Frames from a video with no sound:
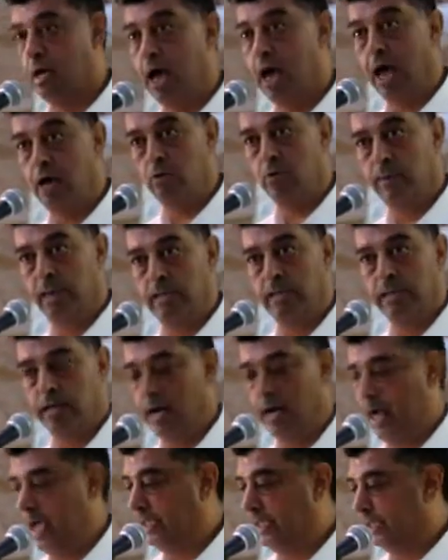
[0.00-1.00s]
اهل
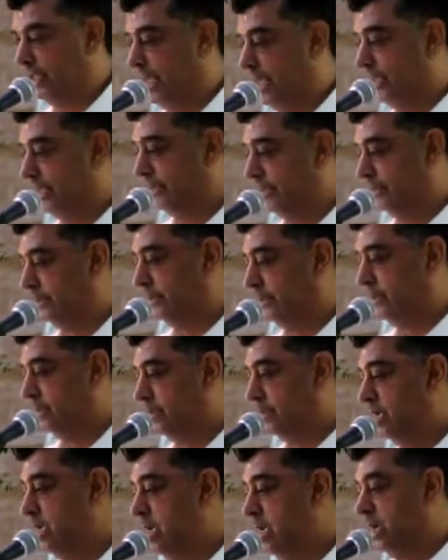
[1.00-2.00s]
بلدنا الاعزاء
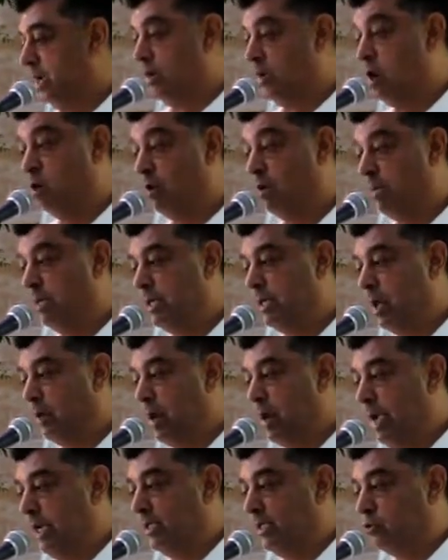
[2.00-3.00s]
انه لمن
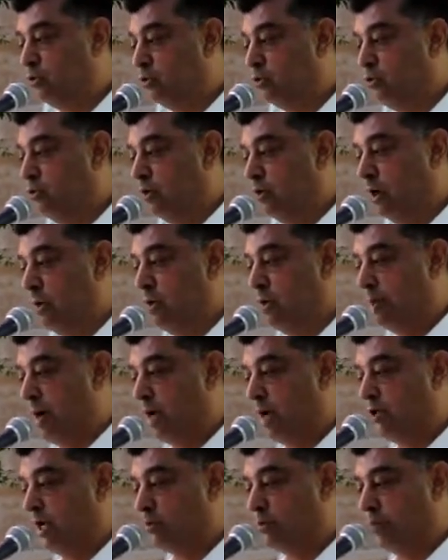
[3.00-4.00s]
دواعي سروري
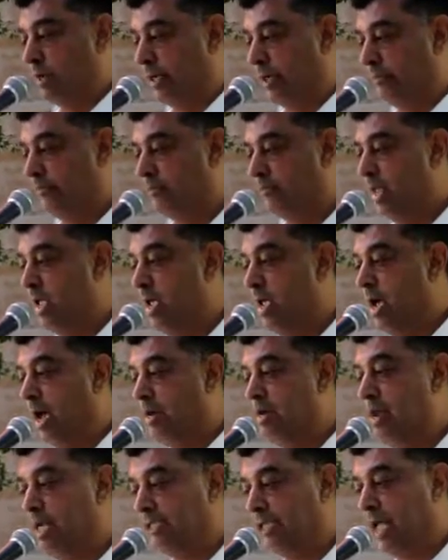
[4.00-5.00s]
وبهجتنا
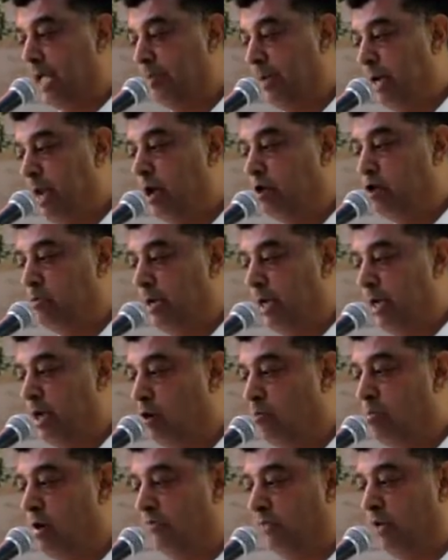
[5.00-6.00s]
ان نستقبلكم
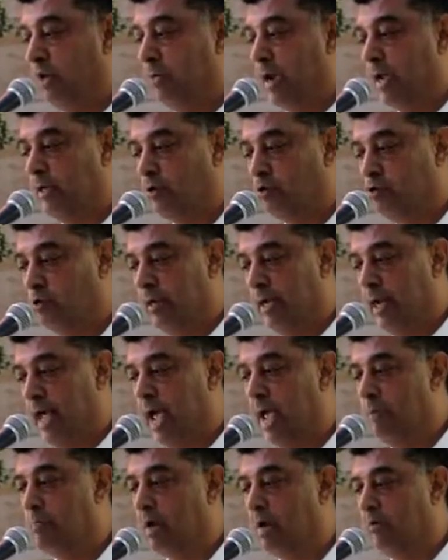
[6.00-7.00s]
اليوم في بيتكم
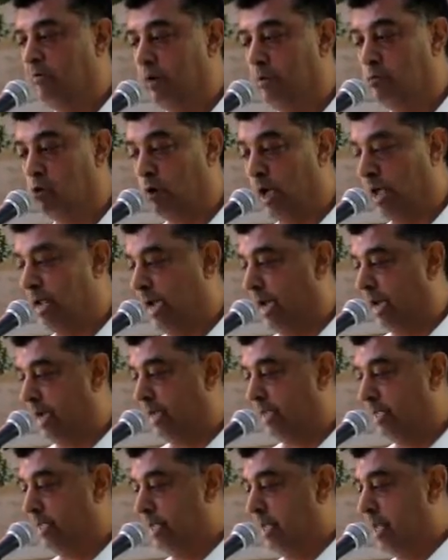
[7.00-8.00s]
العامر في البقيعه
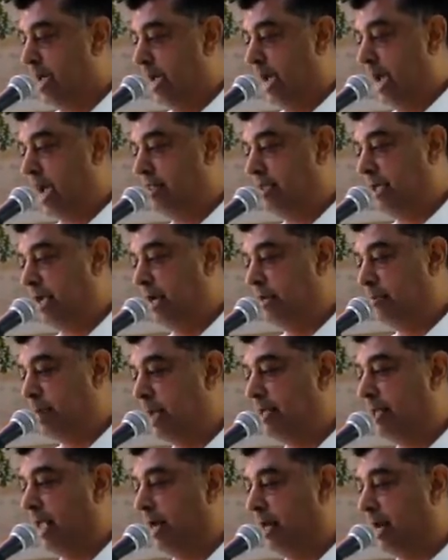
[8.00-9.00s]
هذه
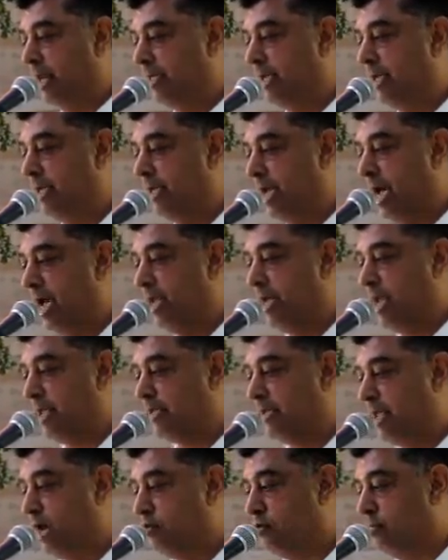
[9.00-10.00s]
البلده التي
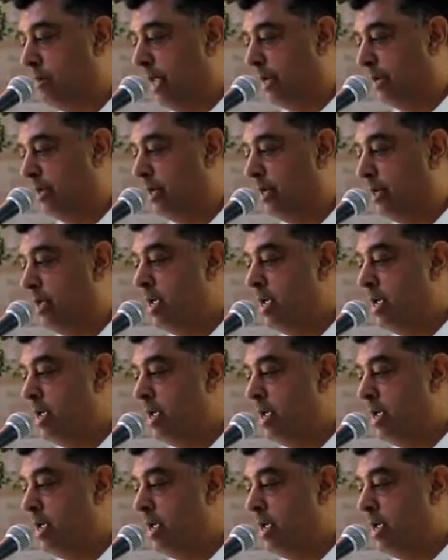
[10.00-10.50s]
كانت دوما